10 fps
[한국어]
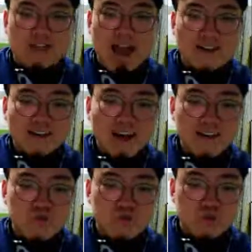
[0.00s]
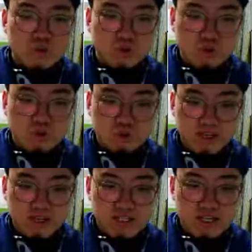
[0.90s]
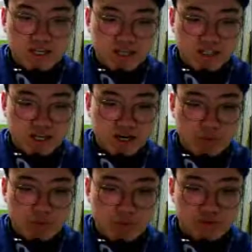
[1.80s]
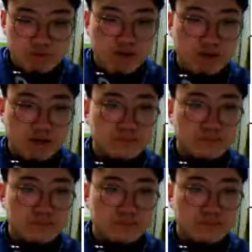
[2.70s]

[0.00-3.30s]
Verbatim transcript: 약한 추측. 요 두 가지가 있다라고 배웠습니다.